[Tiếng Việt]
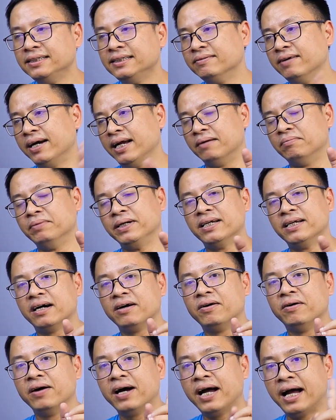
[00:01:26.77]
Như vậy là mình
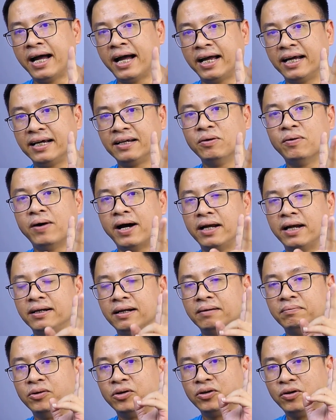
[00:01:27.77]
đã có hai cái
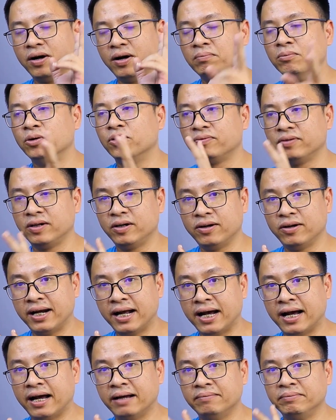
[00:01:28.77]
đoạn là một đoạn một và đoạn
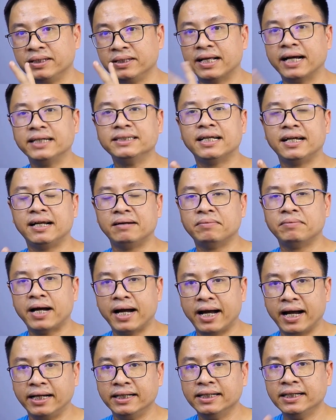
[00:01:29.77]
hai. Mình tách ra làm
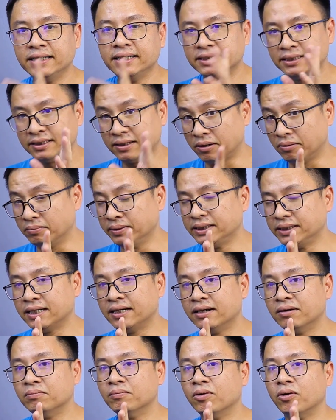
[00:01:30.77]
hai. Sau đó mình
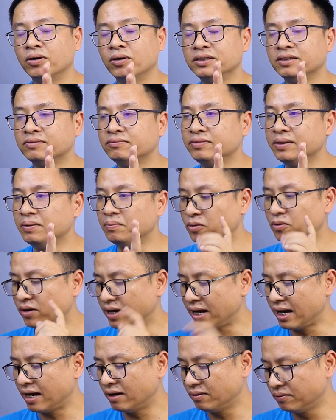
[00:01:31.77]
sẽ đồng bộ ở trong
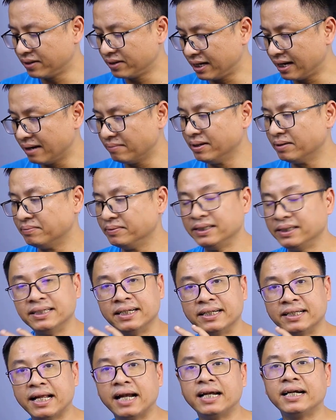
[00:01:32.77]
Filmora. Ok, bây giờ mình
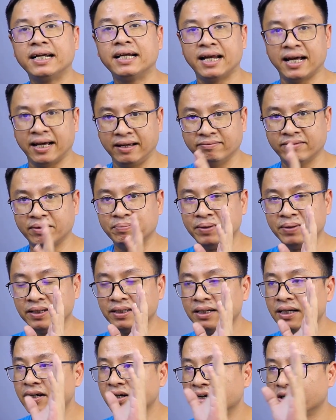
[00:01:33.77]
sẽ tắt cái này và
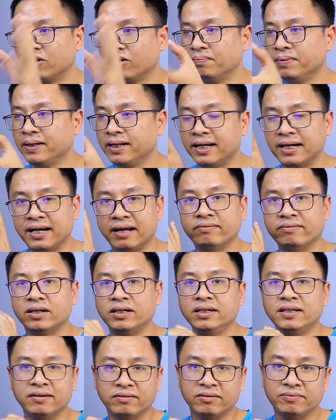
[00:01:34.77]
mình copy cái này
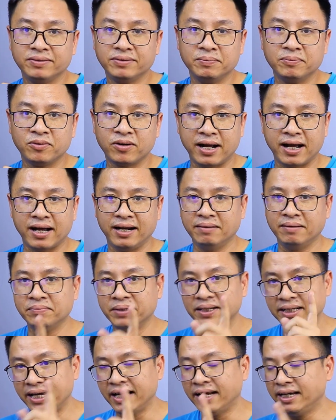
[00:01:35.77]
vào đưa vào Filmora để
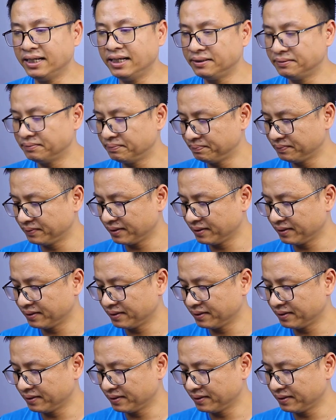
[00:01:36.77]
mình edit.